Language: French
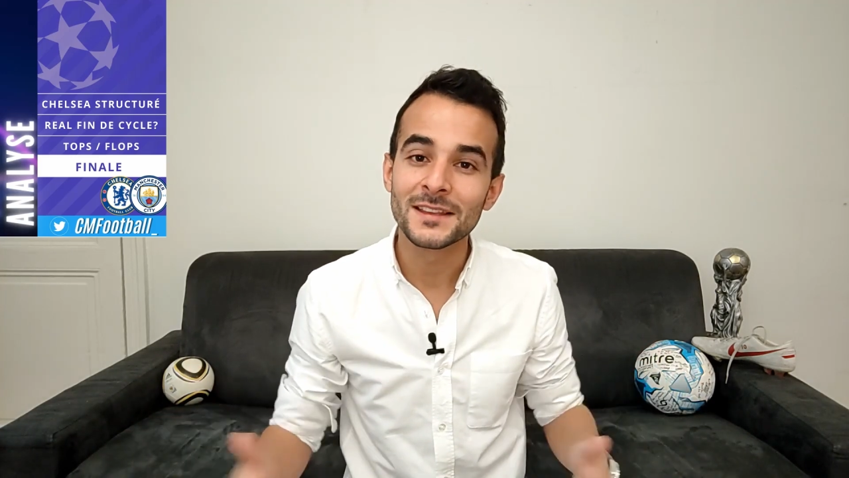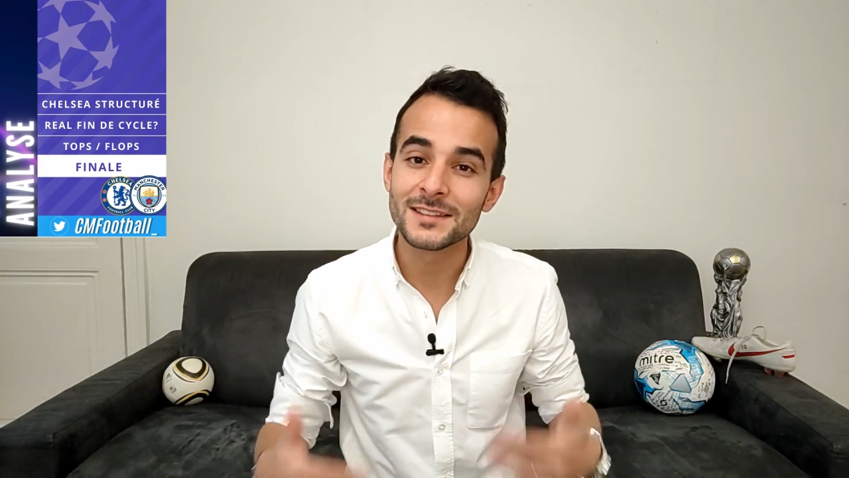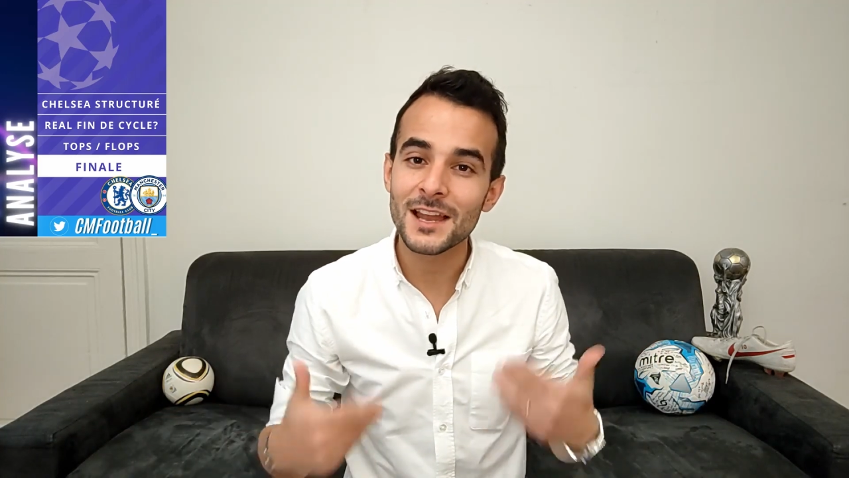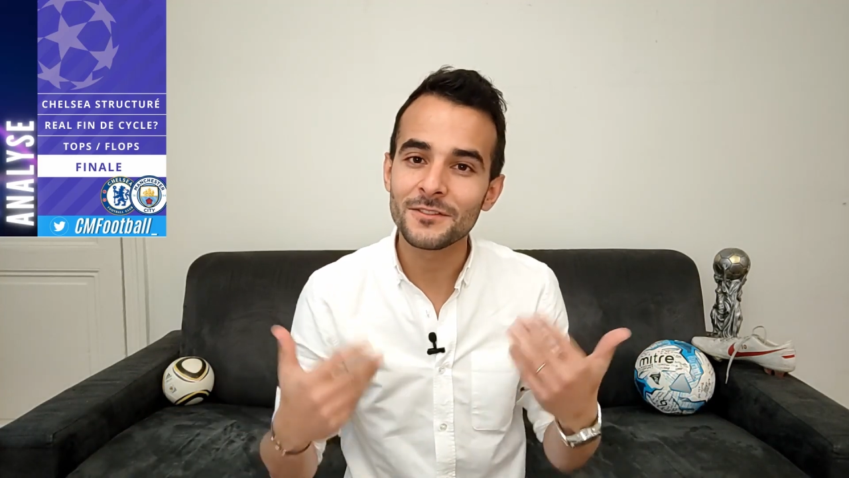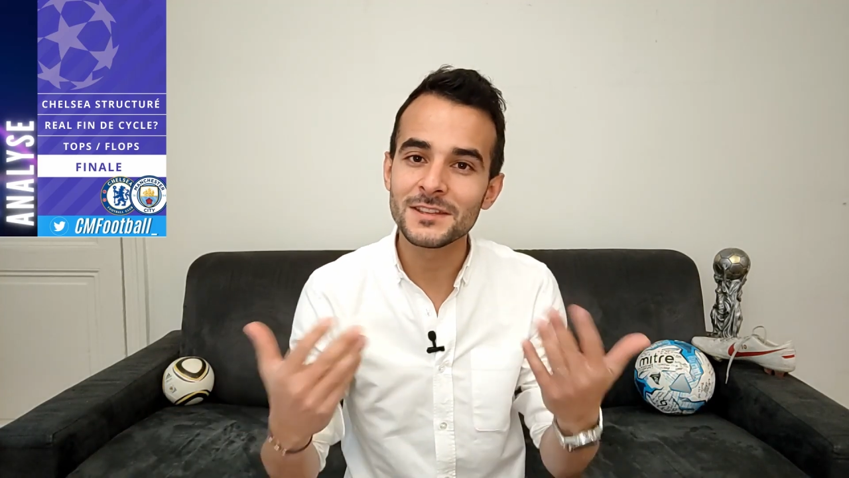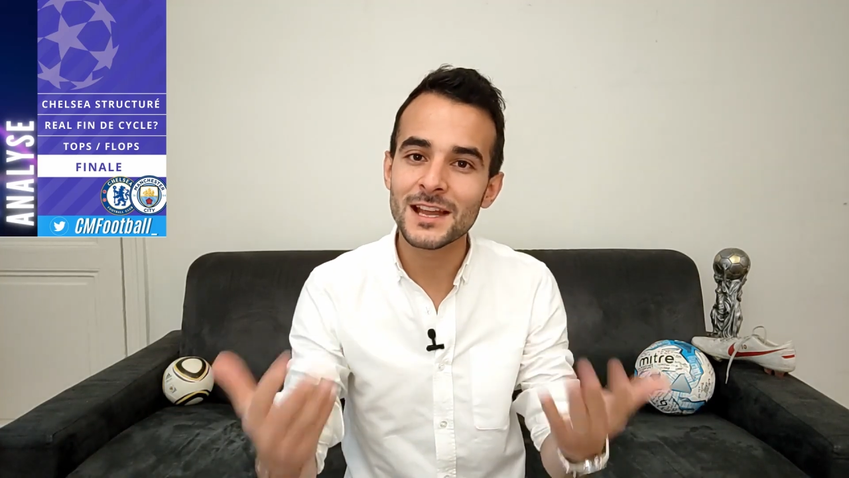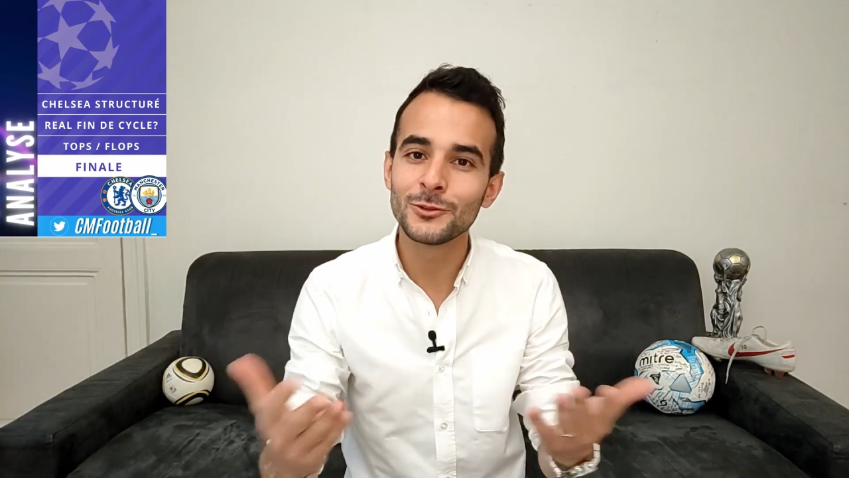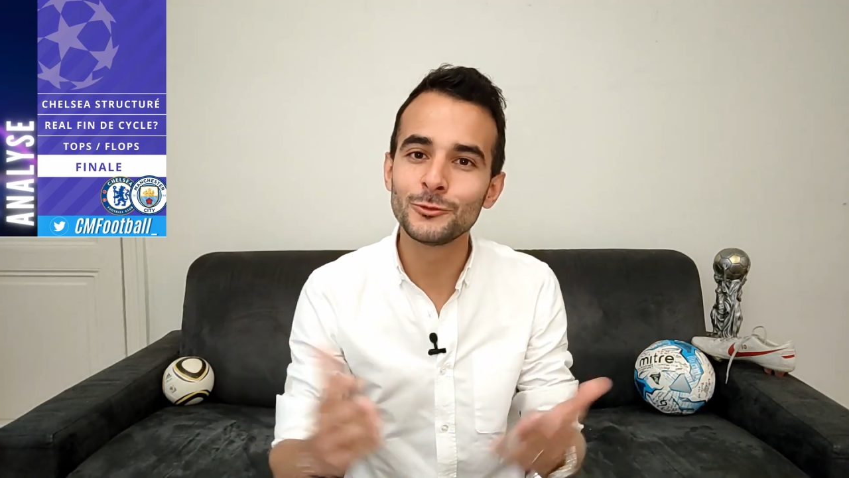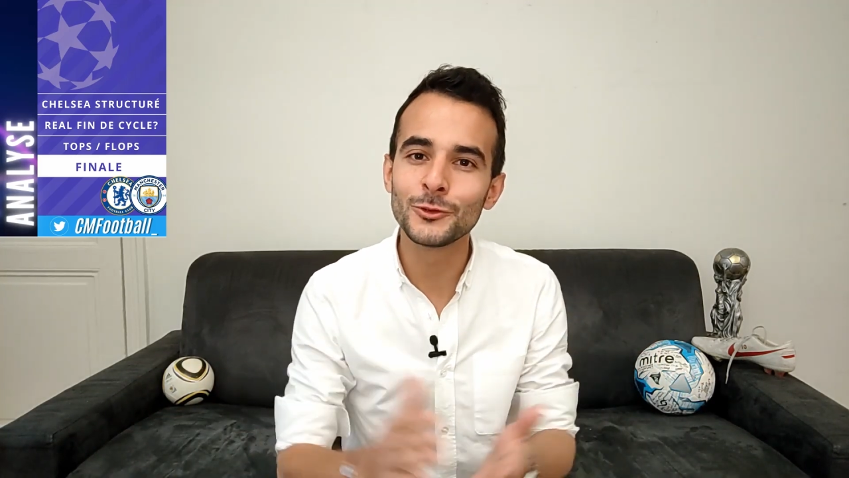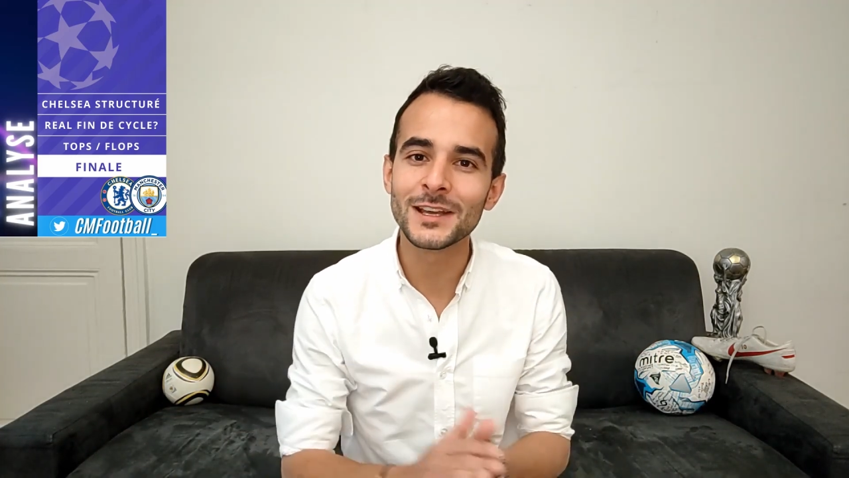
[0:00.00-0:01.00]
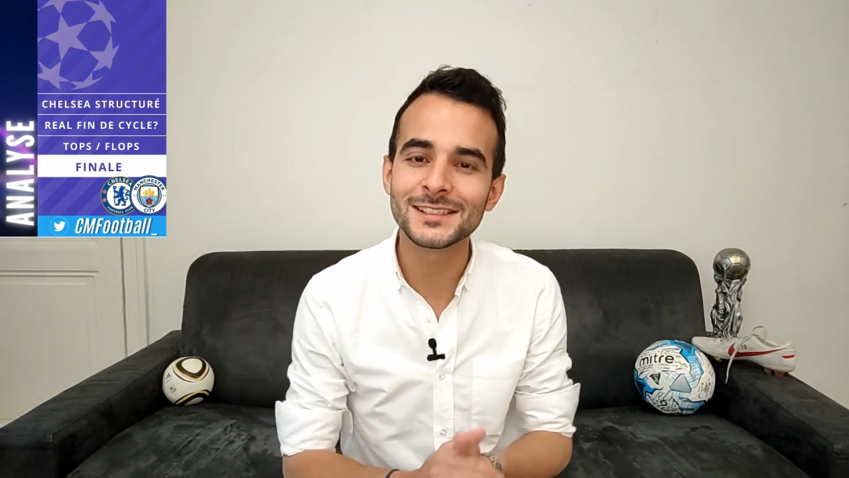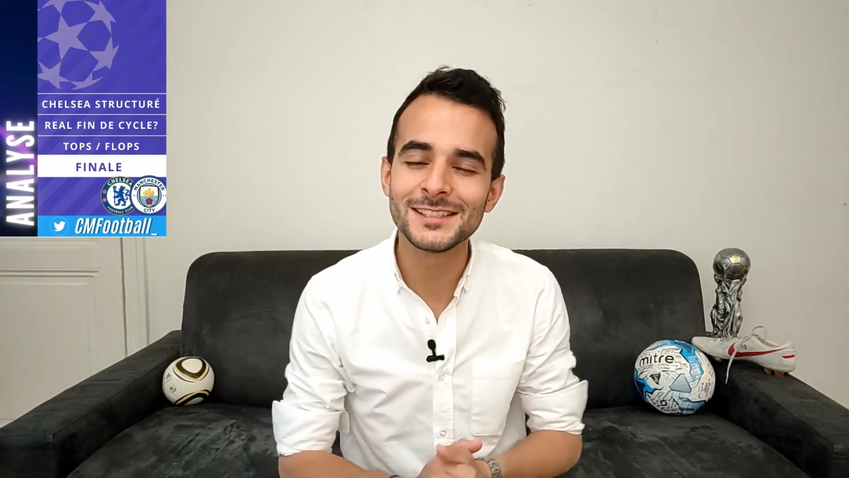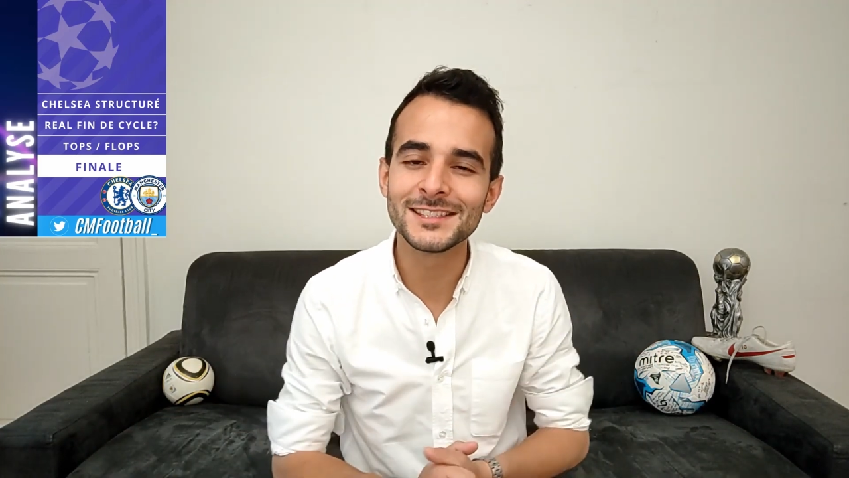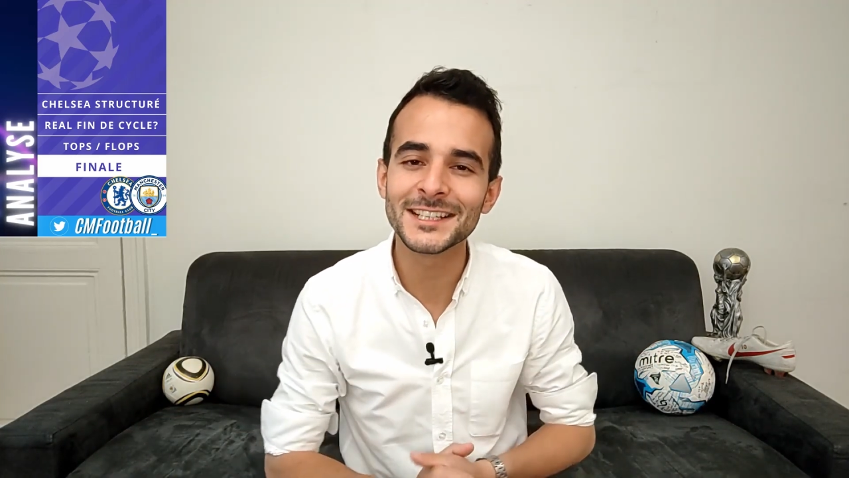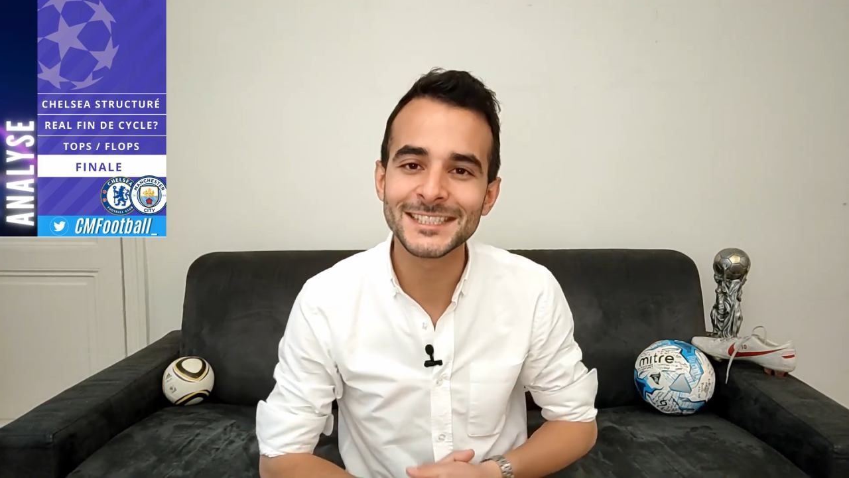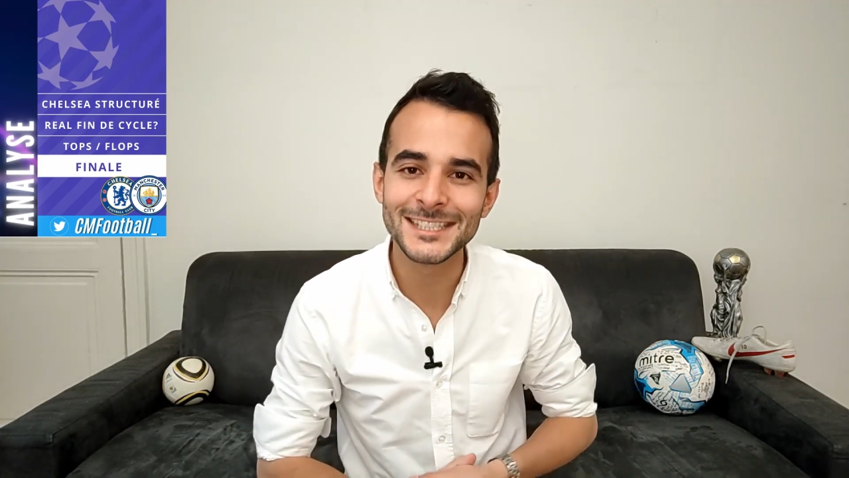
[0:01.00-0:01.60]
c'est la finale de deux tacticiens